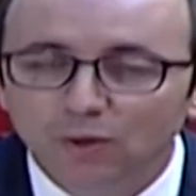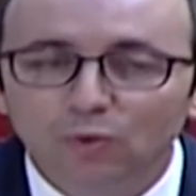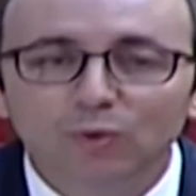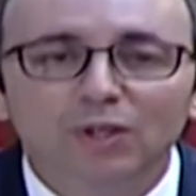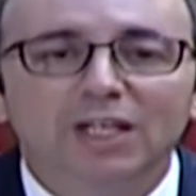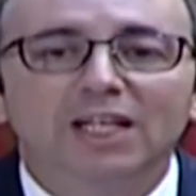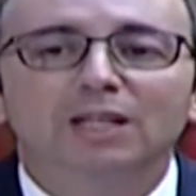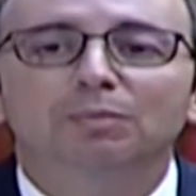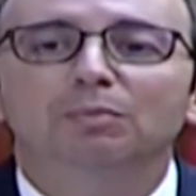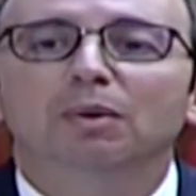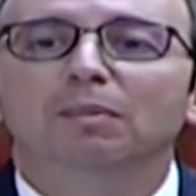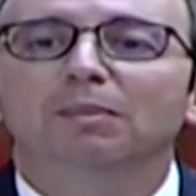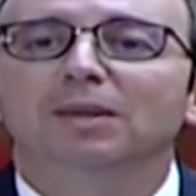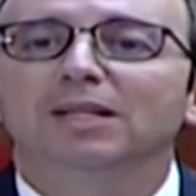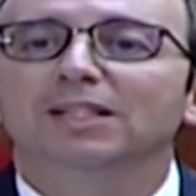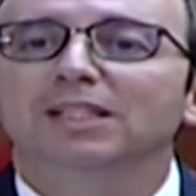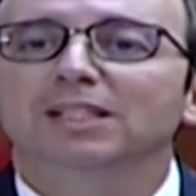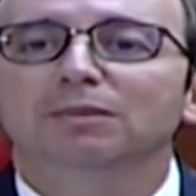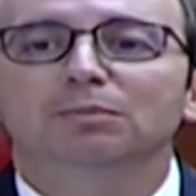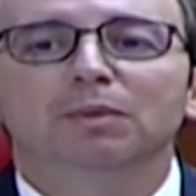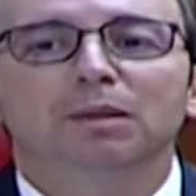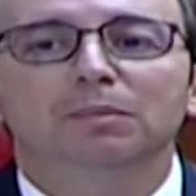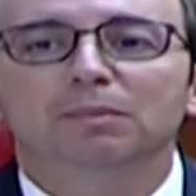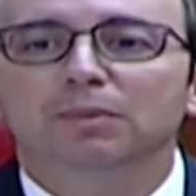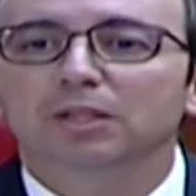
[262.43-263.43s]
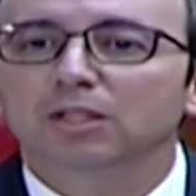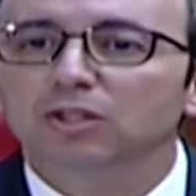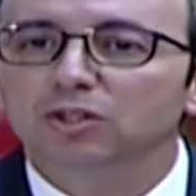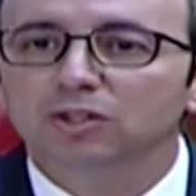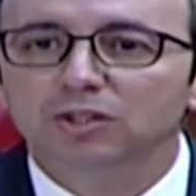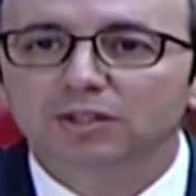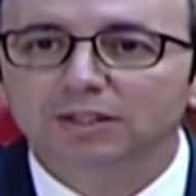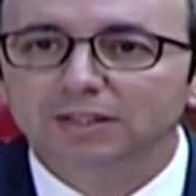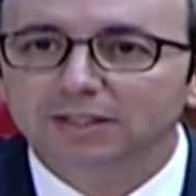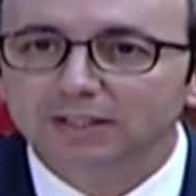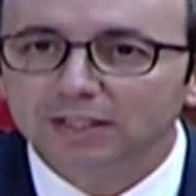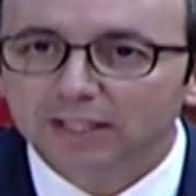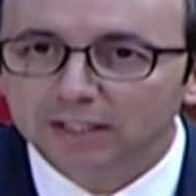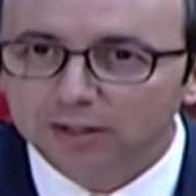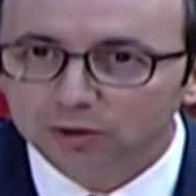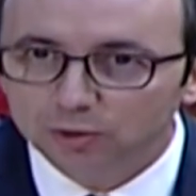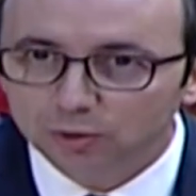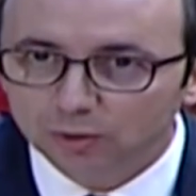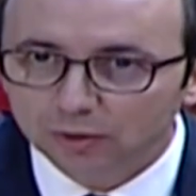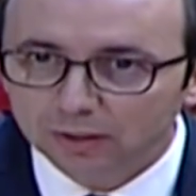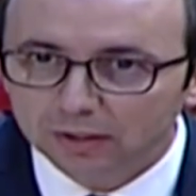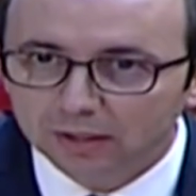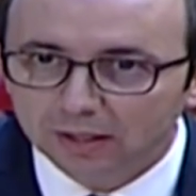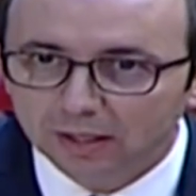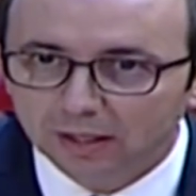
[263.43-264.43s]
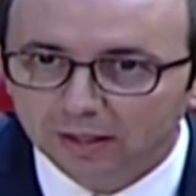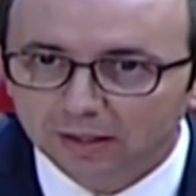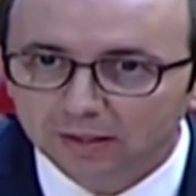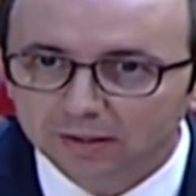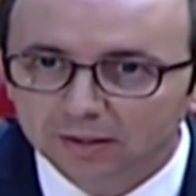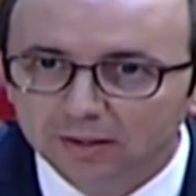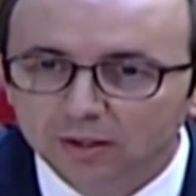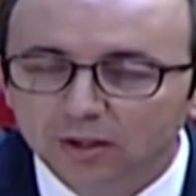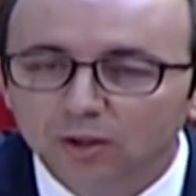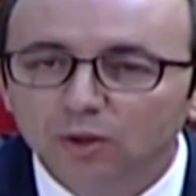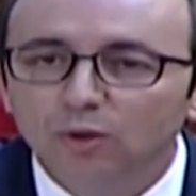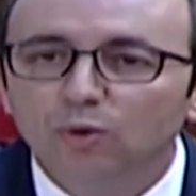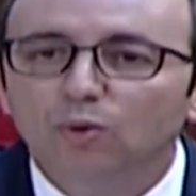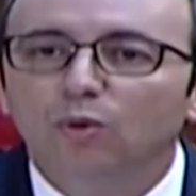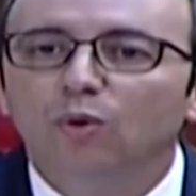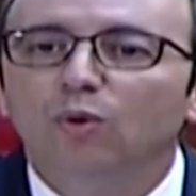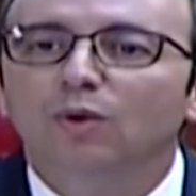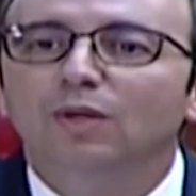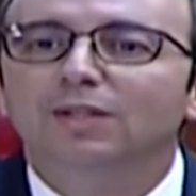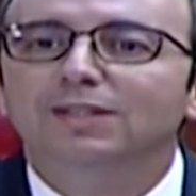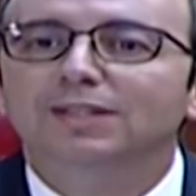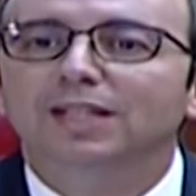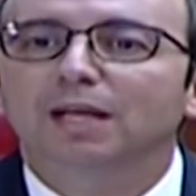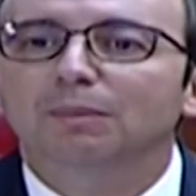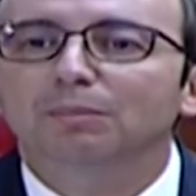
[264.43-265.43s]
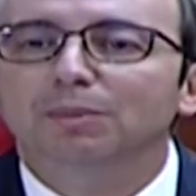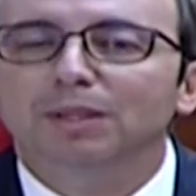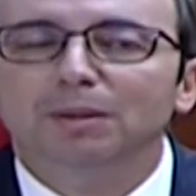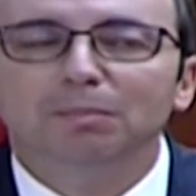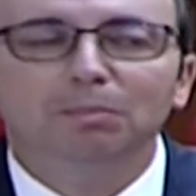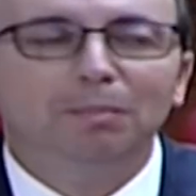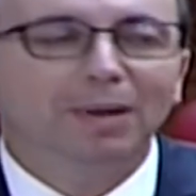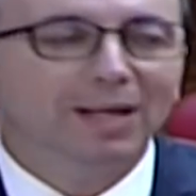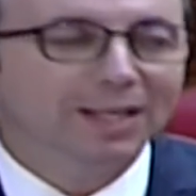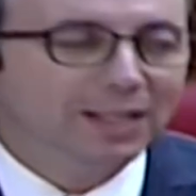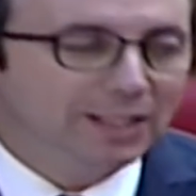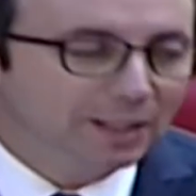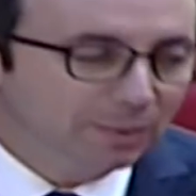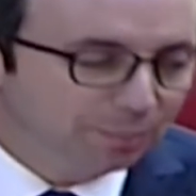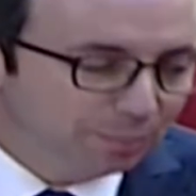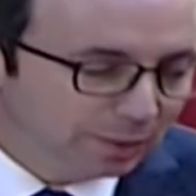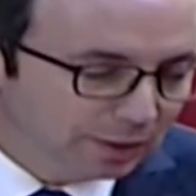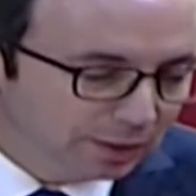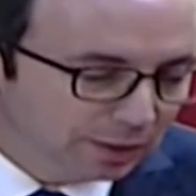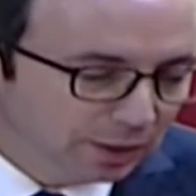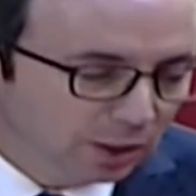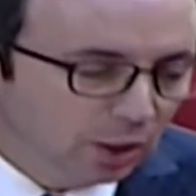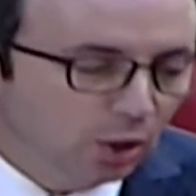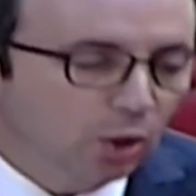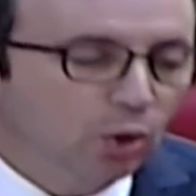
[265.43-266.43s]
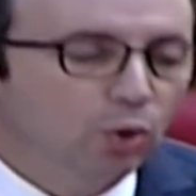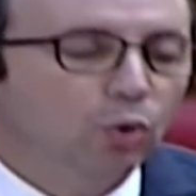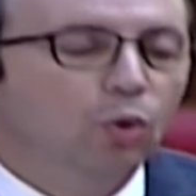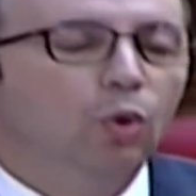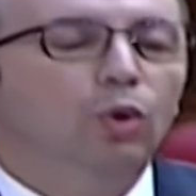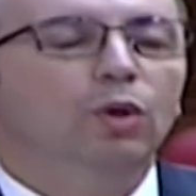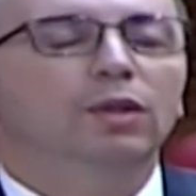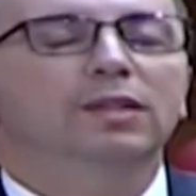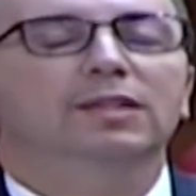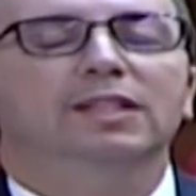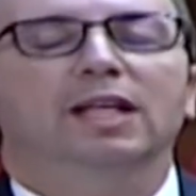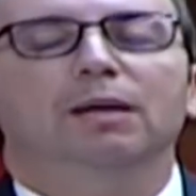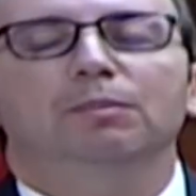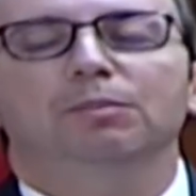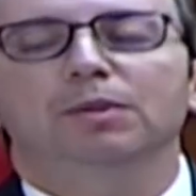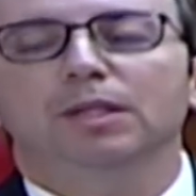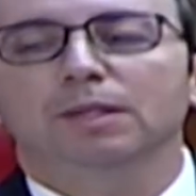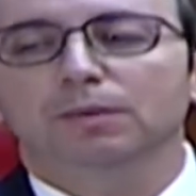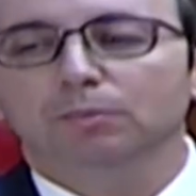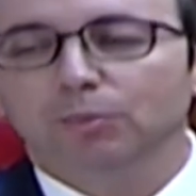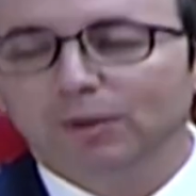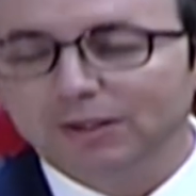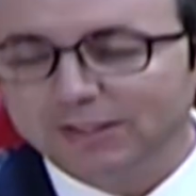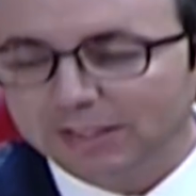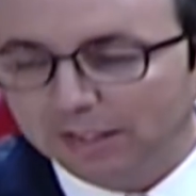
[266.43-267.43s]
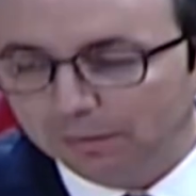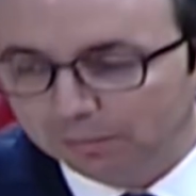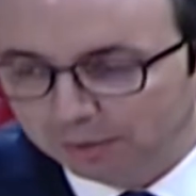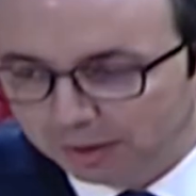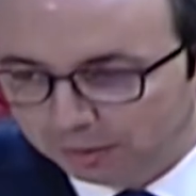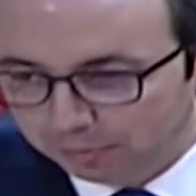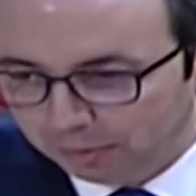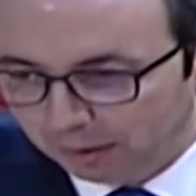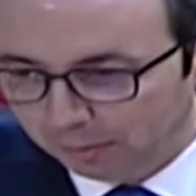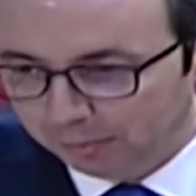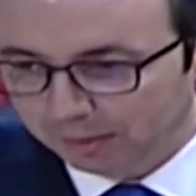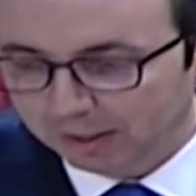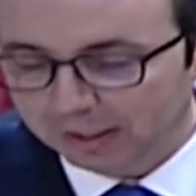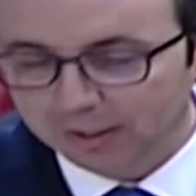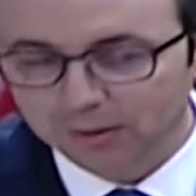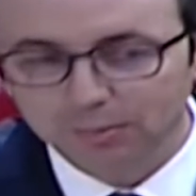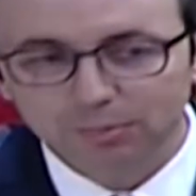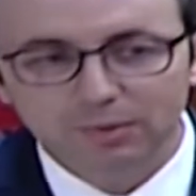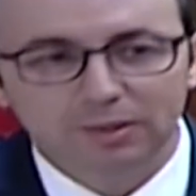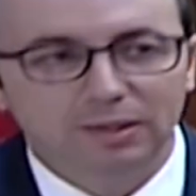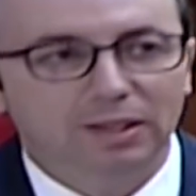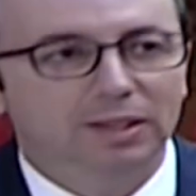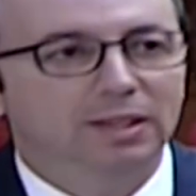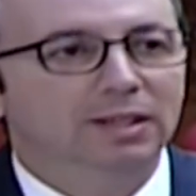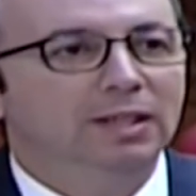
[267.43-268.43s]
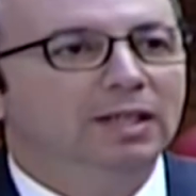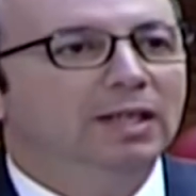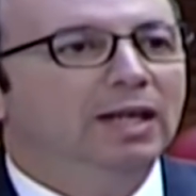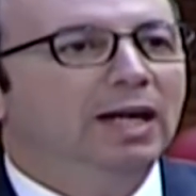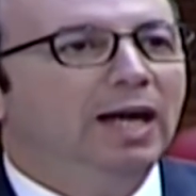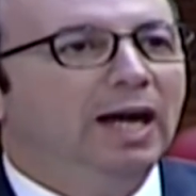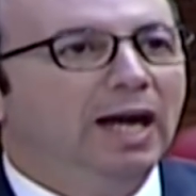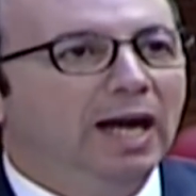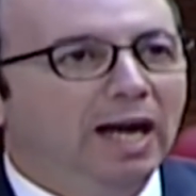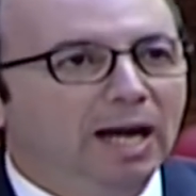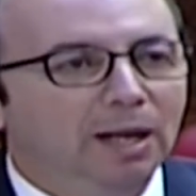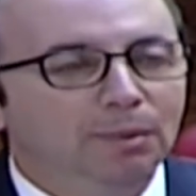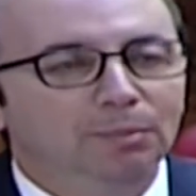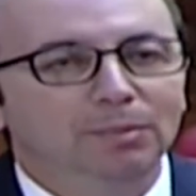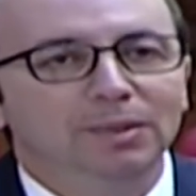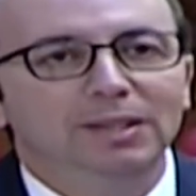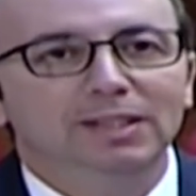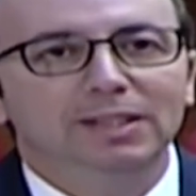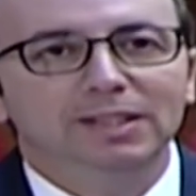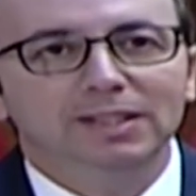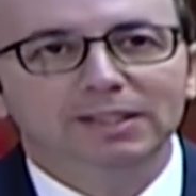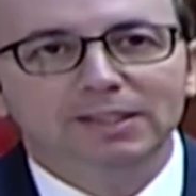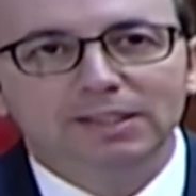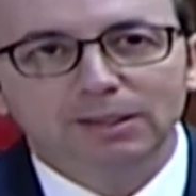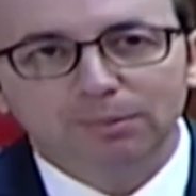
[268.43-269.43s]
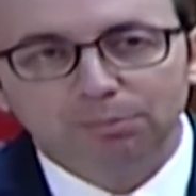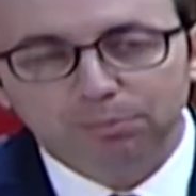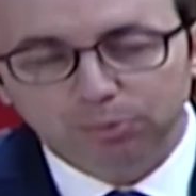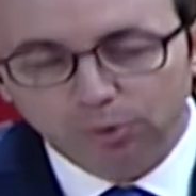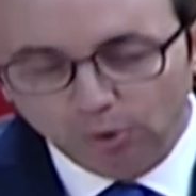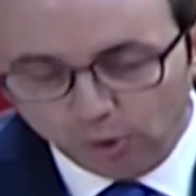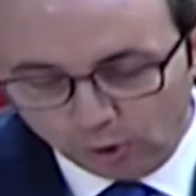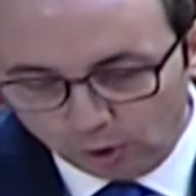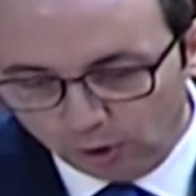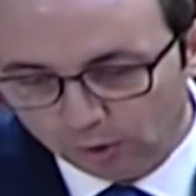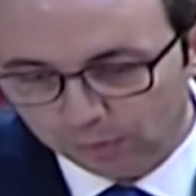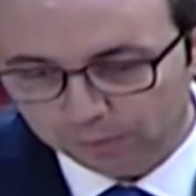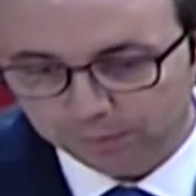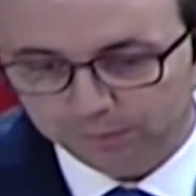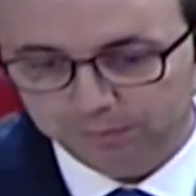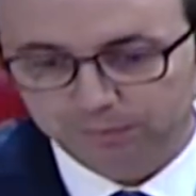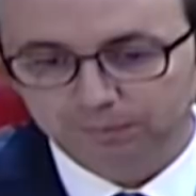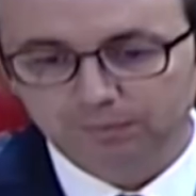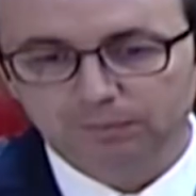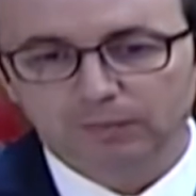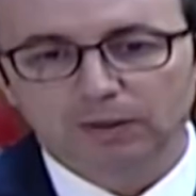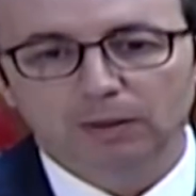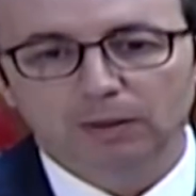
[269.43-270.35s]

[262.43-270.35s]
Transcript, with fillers: هناك مبادئ ما يمكنش نتنازلوا عليها كل طبيب مغربي كل طبيب وطبيبه مغربيه حامل لدبلوم